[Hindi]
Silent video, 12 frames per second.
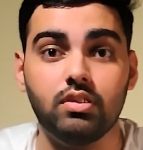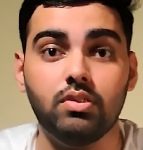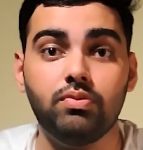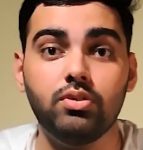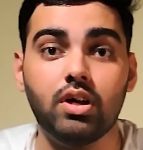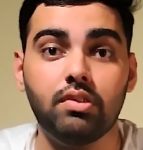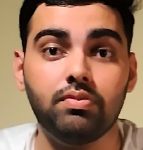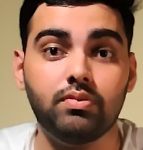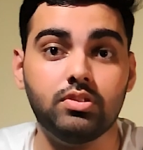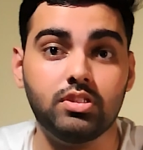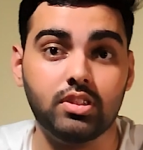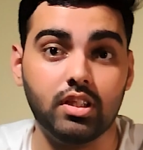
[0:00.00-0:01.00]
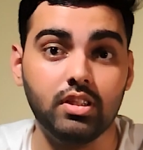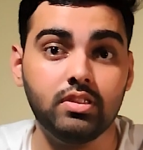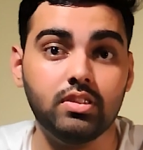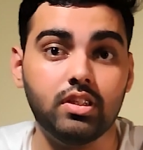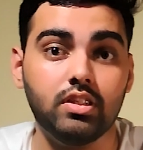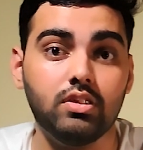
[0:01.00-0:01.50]
इफ़ यू हैव
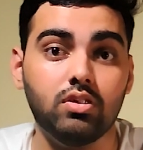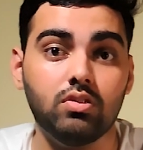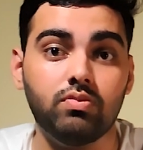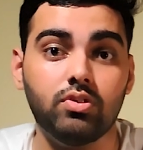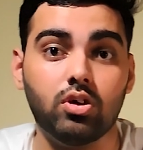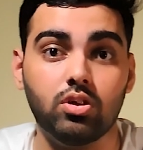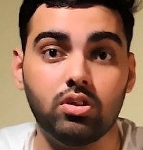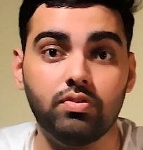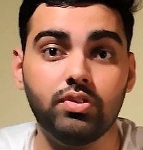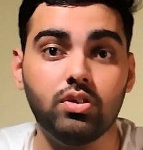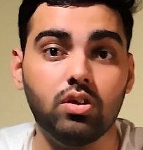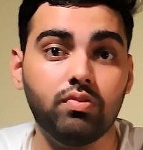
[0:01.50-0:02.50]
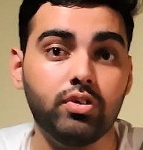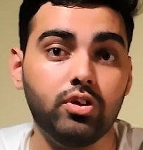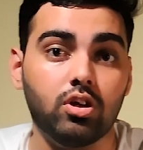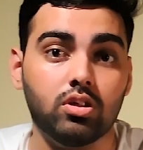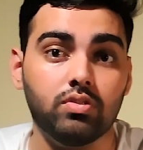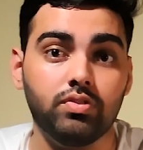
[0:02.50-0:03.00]
स्किल्स इन योर फोटोग्राफी और
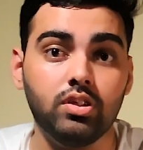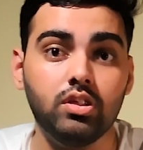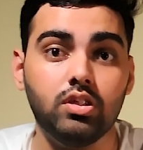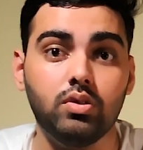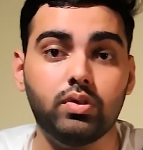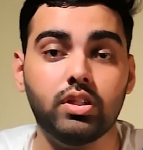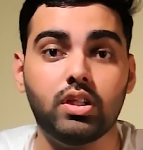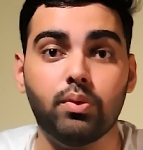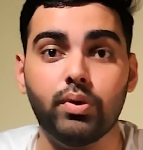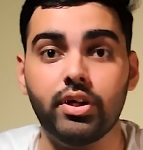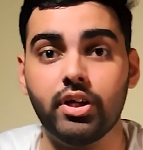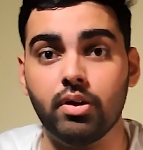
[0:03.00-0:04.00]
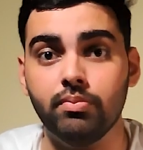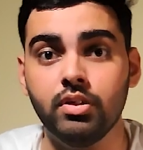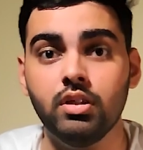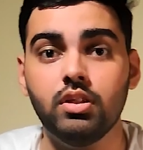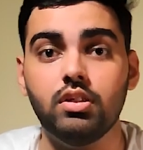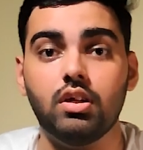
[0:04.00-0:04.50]
वीडियोग्राफी यू कैन कवर इट
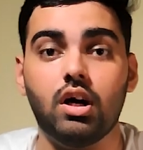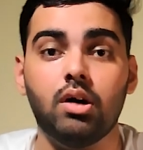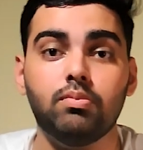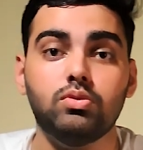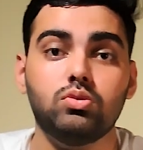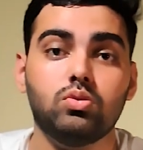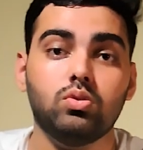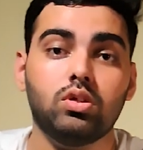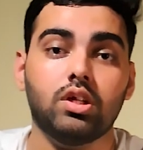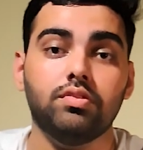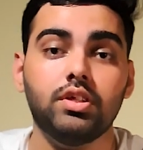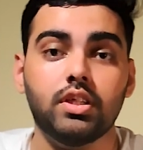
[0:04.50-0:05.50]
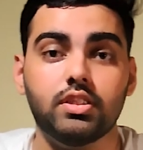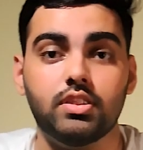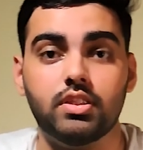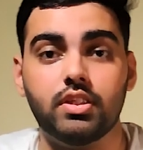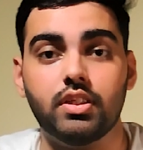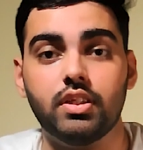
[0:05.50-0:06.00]
अप आप उसको कवर कर
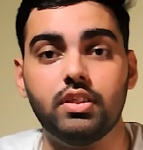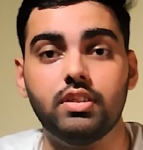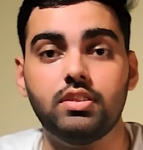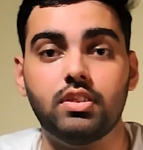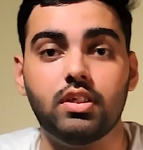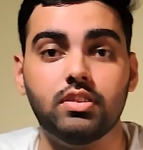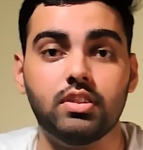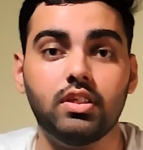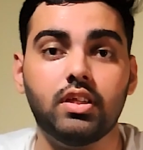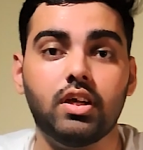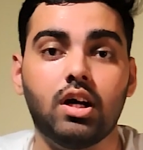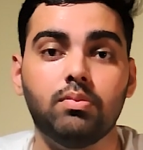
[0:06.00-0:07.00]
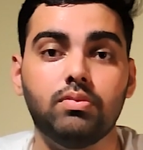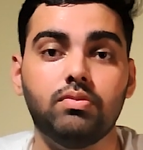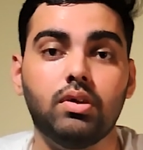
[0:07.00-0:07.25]
सकते हैं इस तरह से कि आप